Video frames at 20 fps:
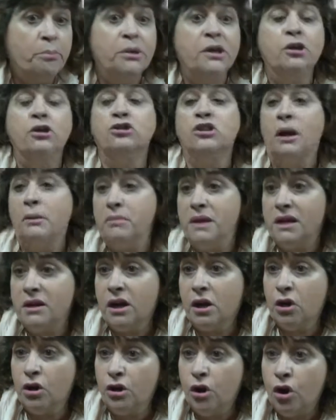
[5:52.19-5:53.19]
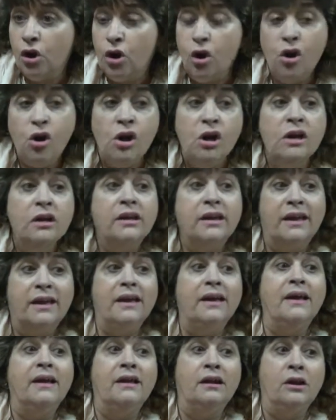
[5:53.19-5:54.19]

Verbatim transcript: Pero también reconozco que